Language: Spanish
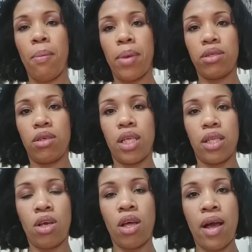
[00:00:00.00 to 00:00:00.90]
Un besote
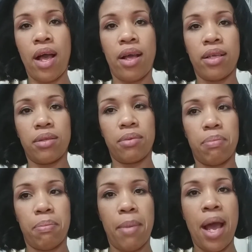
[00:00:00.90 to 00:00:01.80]
a todas.
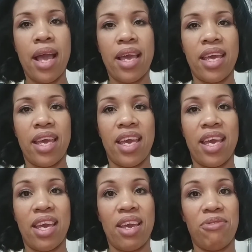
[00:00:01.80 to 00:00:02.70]

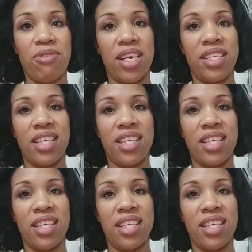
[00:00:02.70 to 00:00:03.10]
Bye. Feliz